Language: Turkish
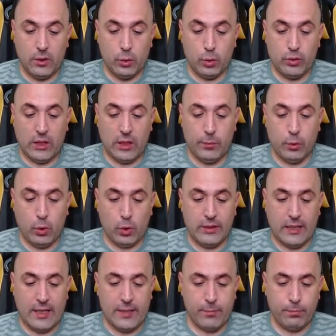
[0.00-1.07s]
Güzel bir
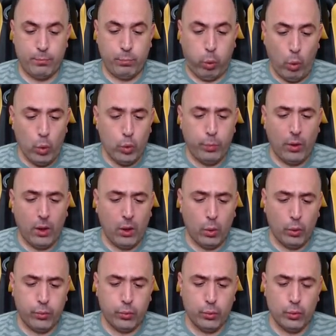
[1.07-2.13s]
korner. Hoppa
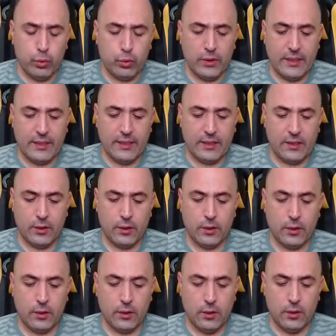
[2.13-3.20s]
of üst direk.
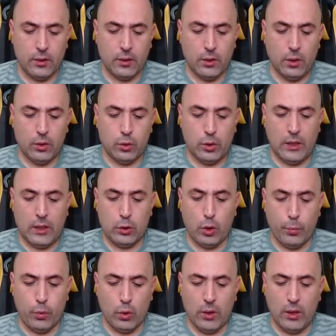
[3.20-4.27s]
Dönen
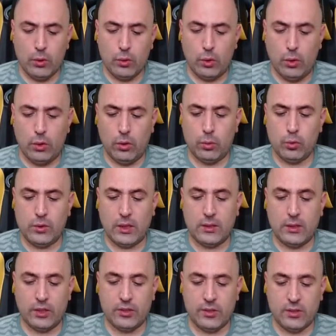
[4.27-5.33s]
top Ronaldo
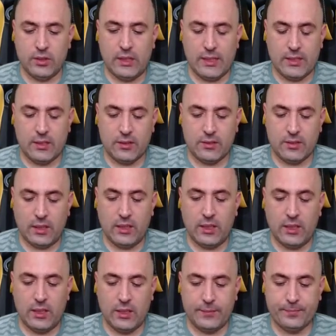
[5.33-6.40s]
uzaklaştırdılar.
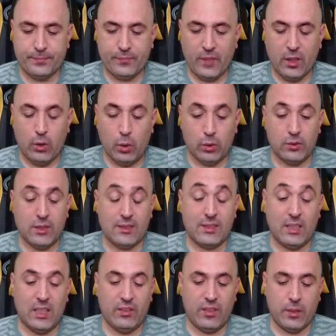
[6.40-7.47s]
Salah. Onda
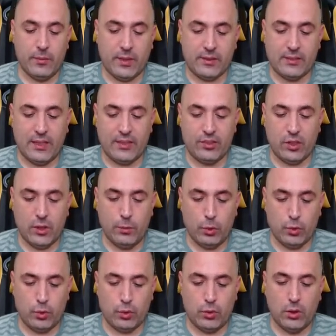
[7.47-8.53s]
Salah var bak. Sergio
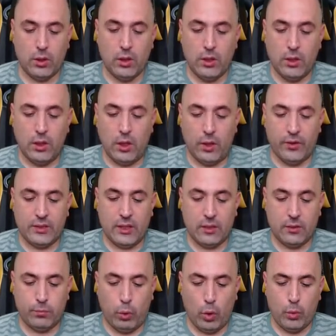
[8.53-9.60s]
Ramos.
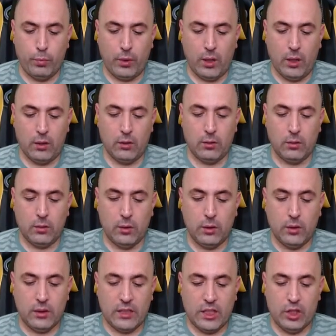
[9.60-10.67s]
Havadan Pogba.
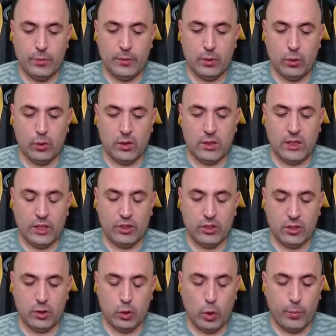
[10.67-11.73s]
Geçmedi orada
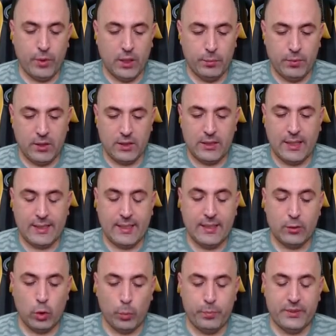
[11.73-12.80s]
Karşı top kayıpları
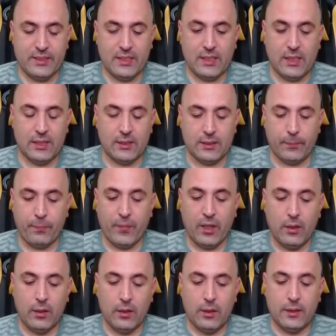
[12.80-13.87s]
derken top bizde kaldı.
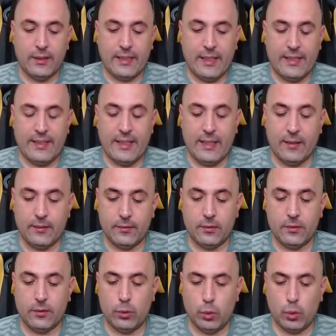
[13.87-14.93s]
Geriye.
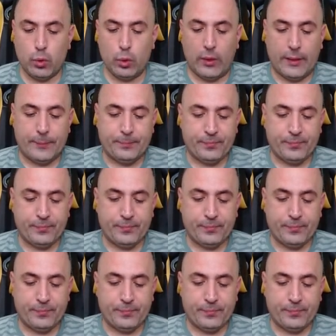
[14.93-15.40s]
Kurtuva.